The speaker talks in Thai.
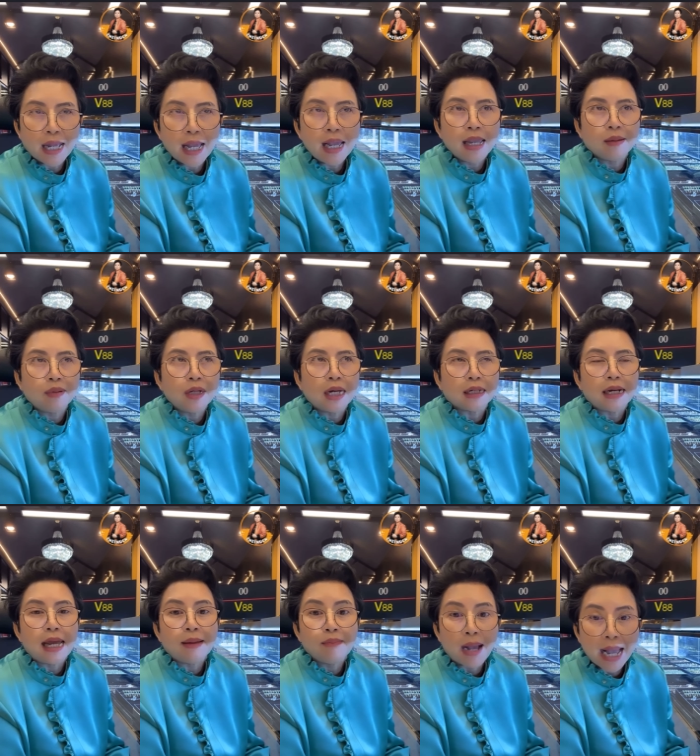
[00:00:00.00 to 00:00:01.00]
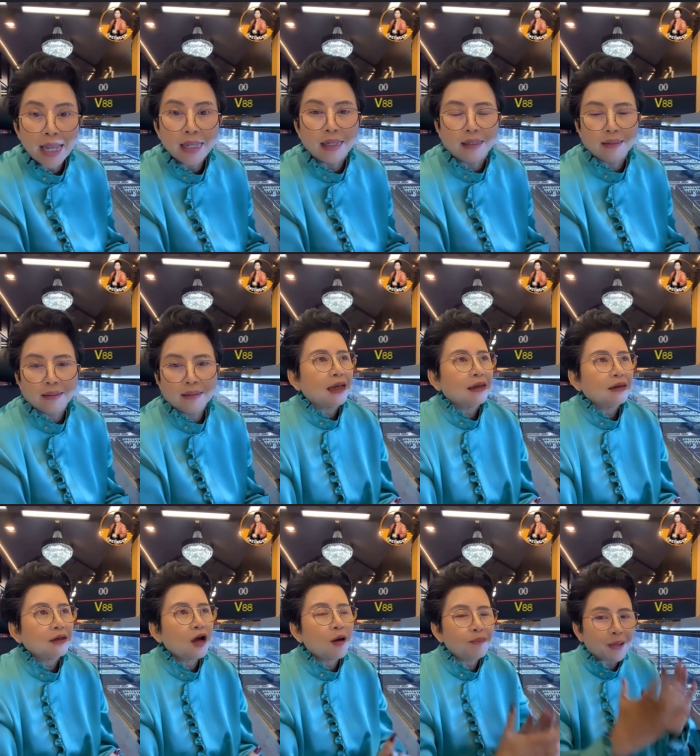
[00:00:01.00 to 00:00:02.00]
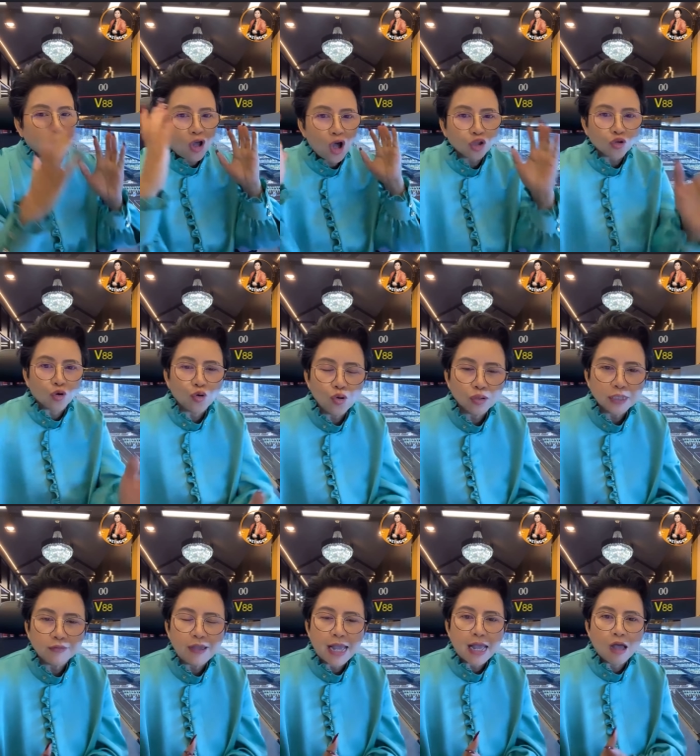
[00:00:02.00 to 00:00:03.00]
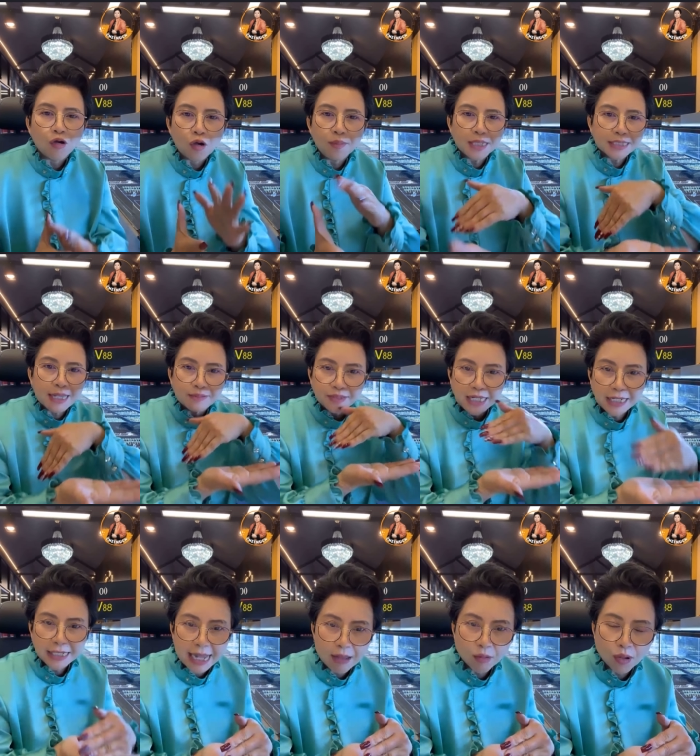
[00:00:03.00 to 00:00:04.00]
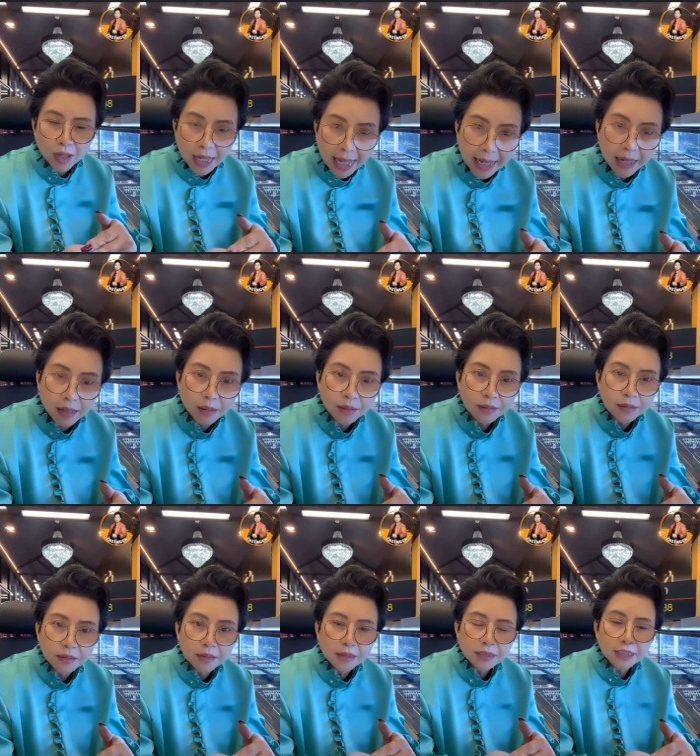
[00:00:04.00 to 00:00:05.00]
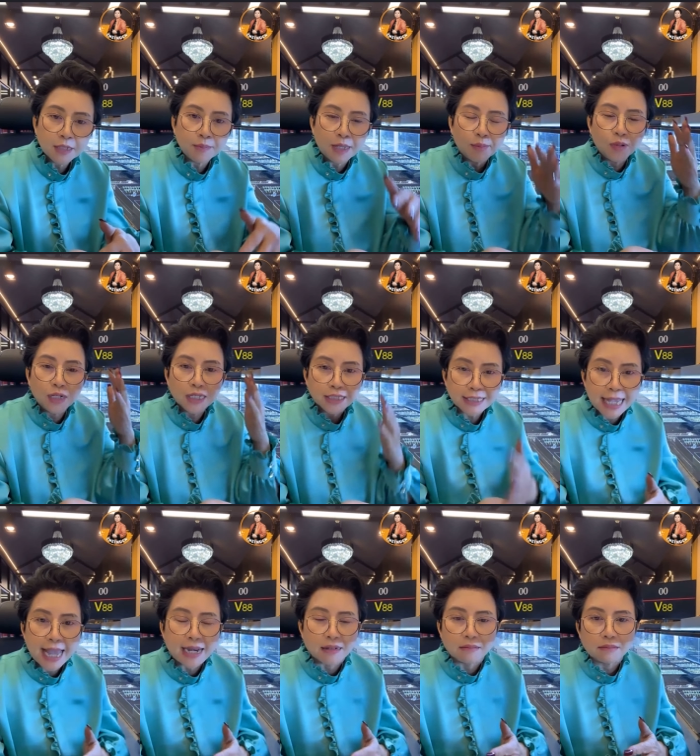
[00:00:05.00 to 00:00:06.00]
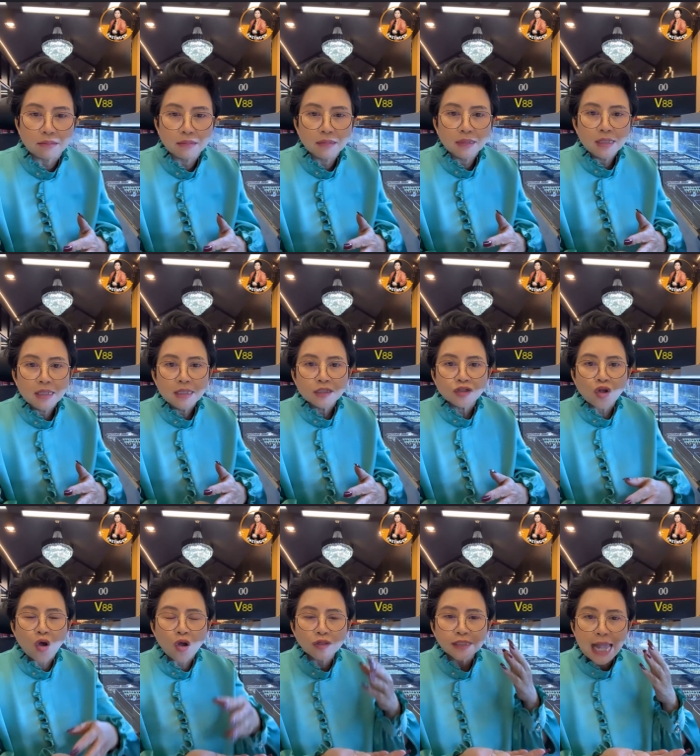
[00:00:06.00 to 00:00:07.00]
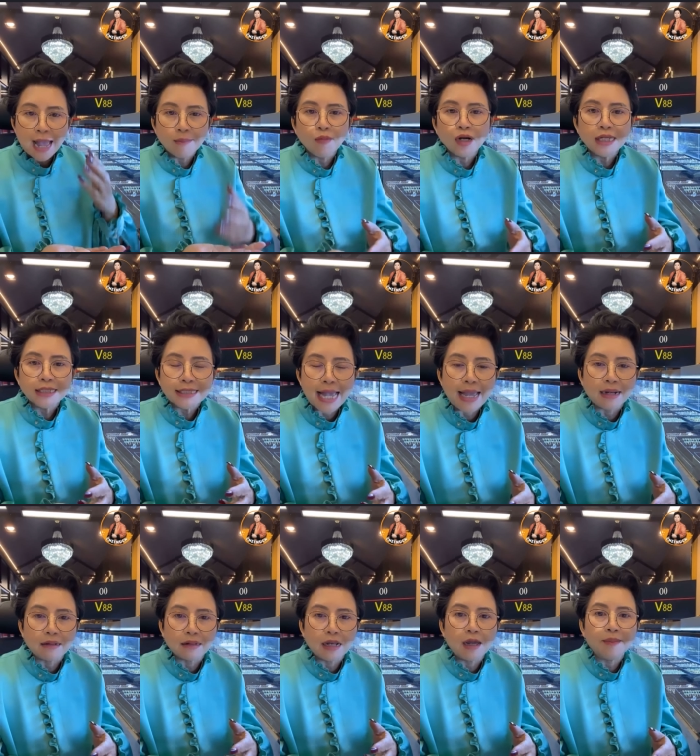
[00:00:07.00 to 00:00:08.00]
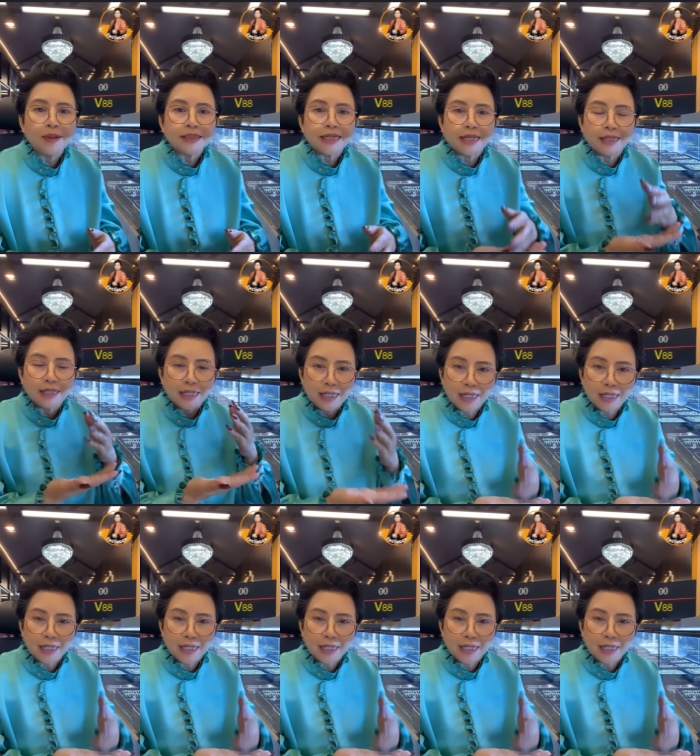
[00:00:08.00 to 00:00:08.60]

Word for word: ให้เพื่อได้ใบ ก็เป็นข้อตกลงที่ว่าเขาก็มีทรัพย์สินเก่าของเขา ซึ่งมีบริษัทสองสามบริษัทนะ เป็นเศรษฐี